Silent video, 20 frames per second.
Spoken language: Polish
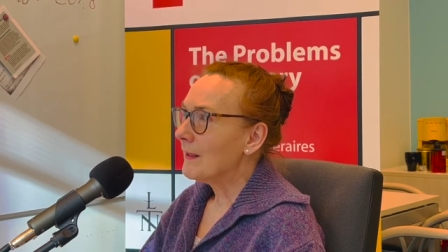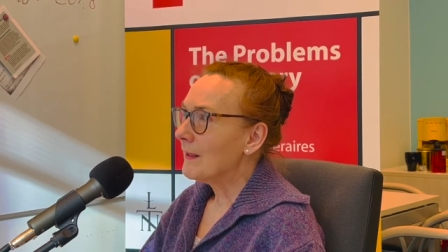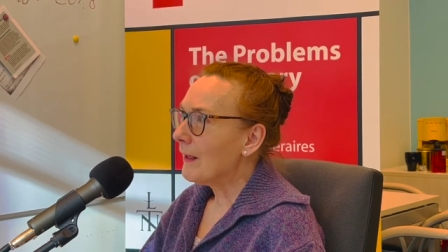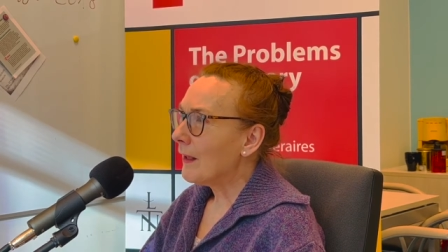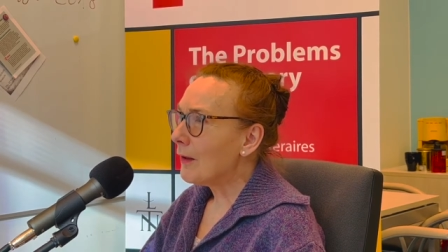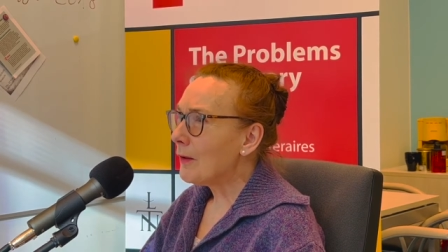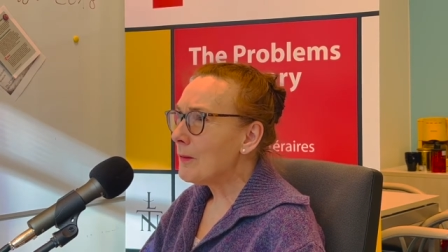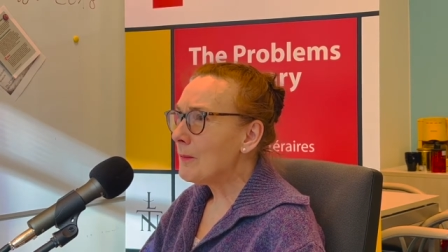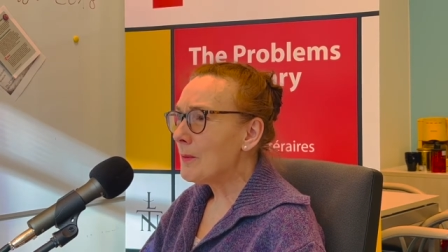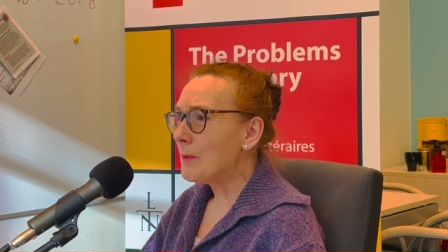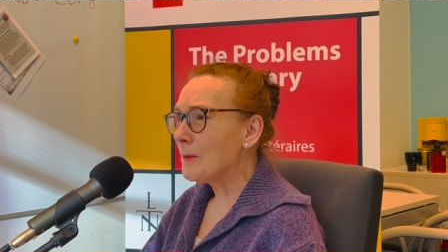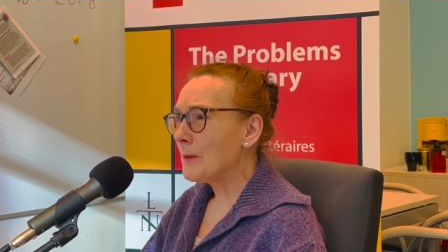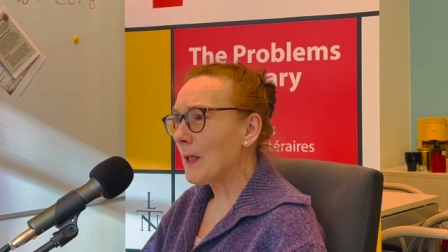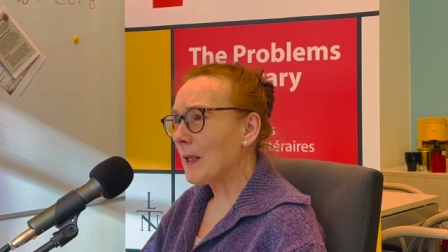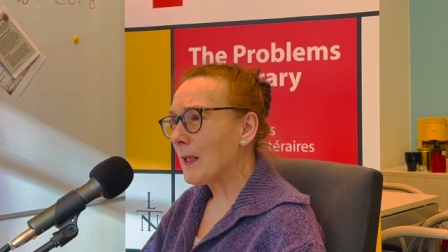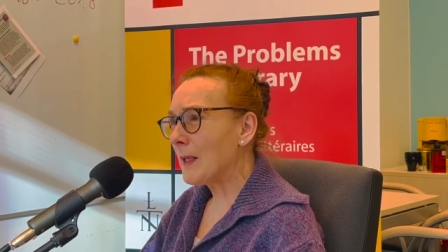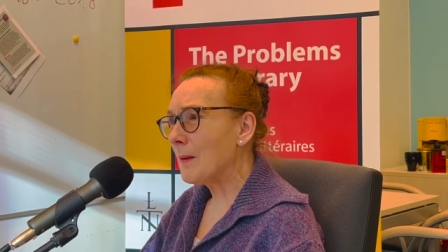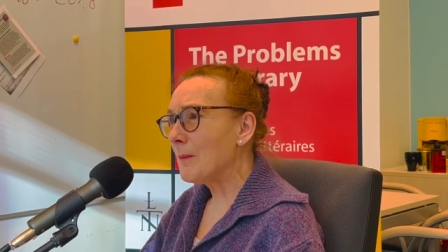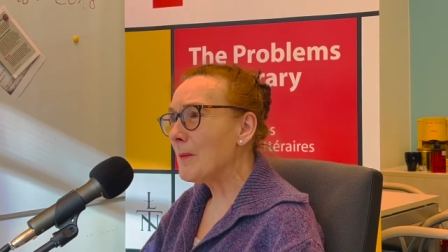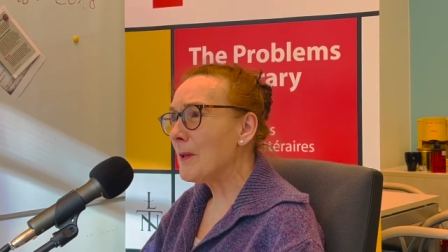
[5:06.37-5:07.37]
On był
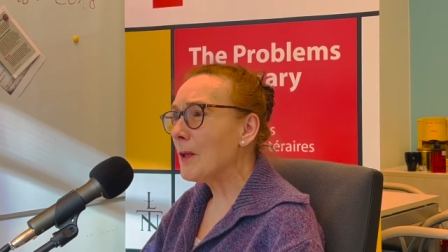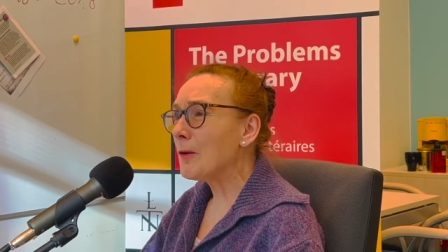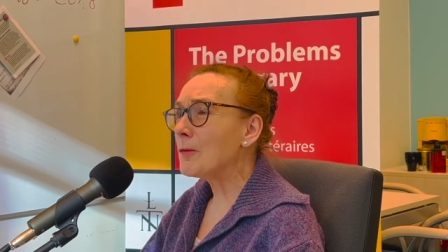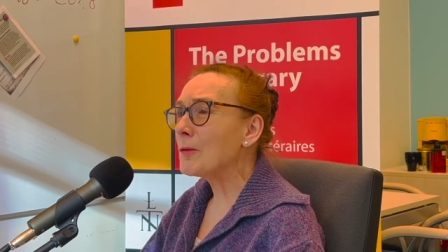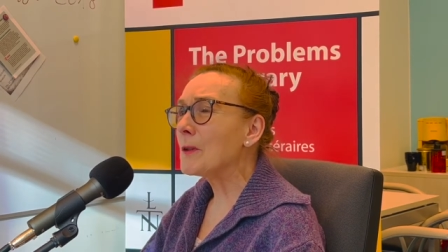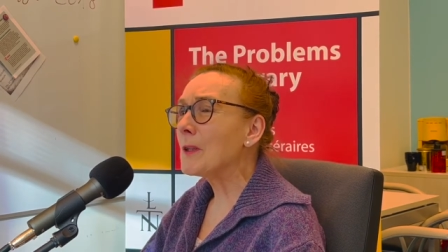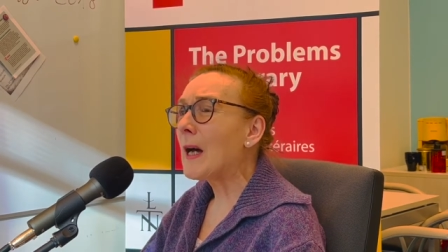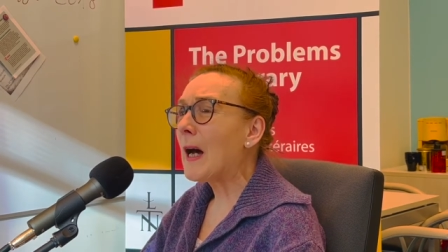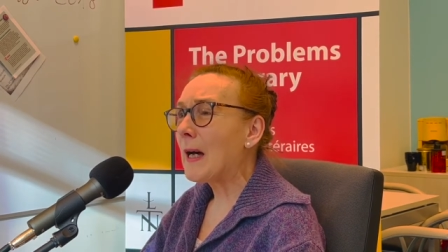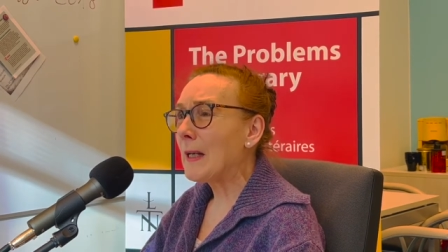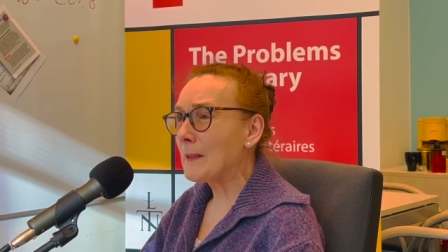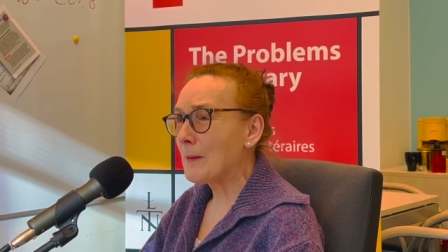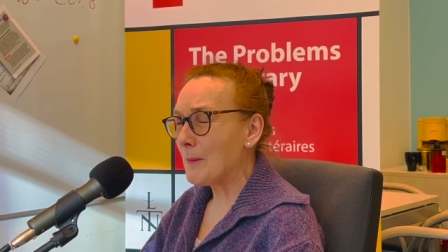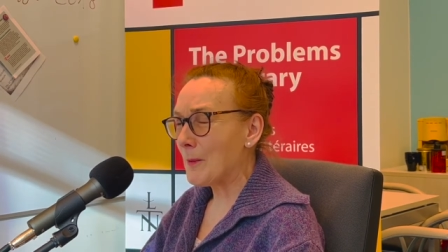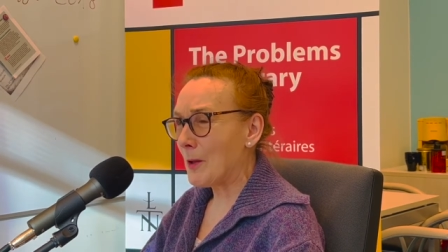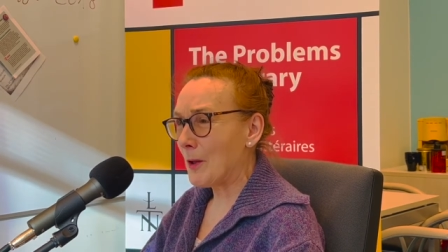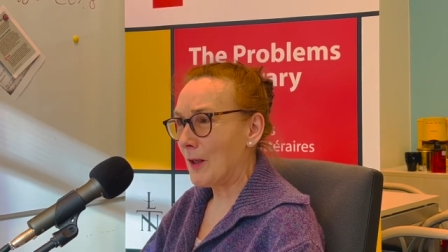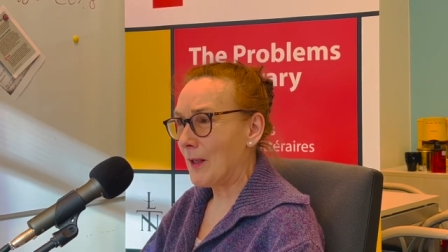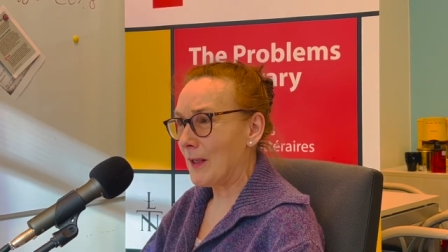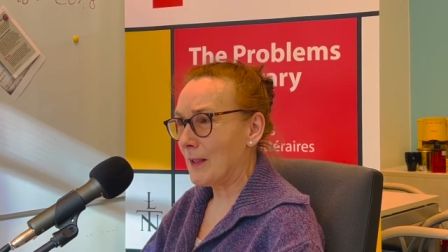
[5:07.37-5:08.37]
takim nieudanym
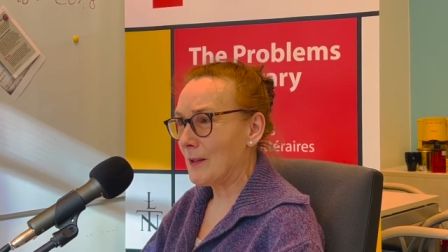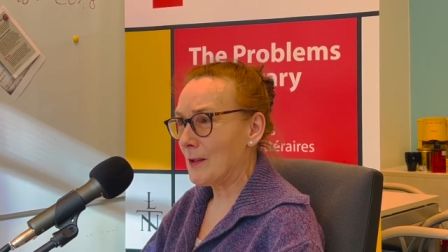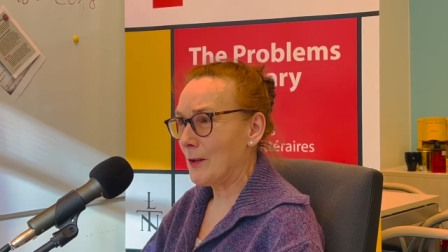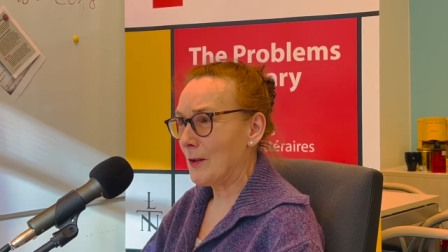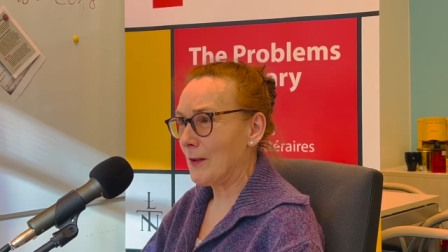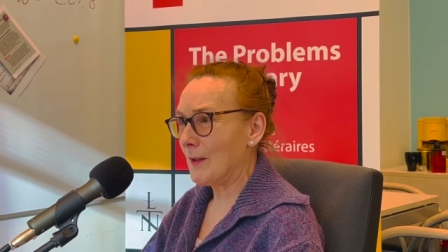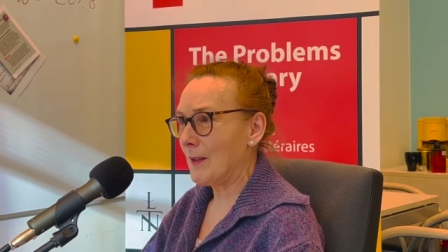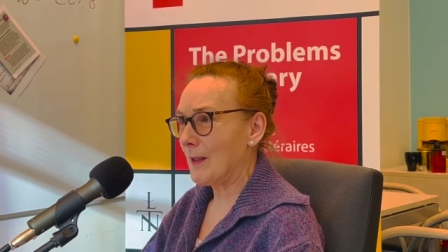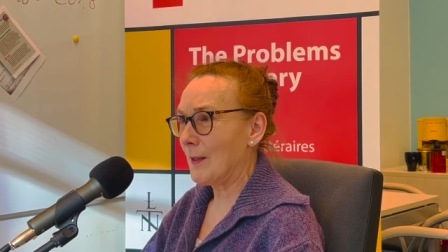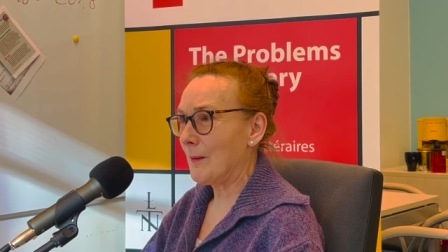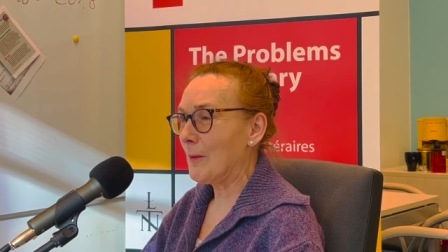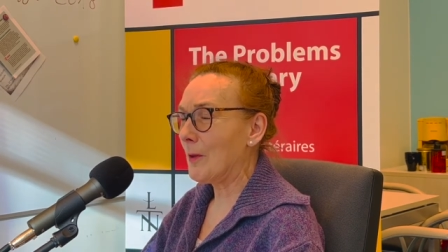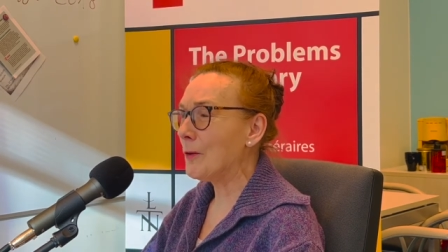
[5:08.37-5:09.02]
kolekcjonerem.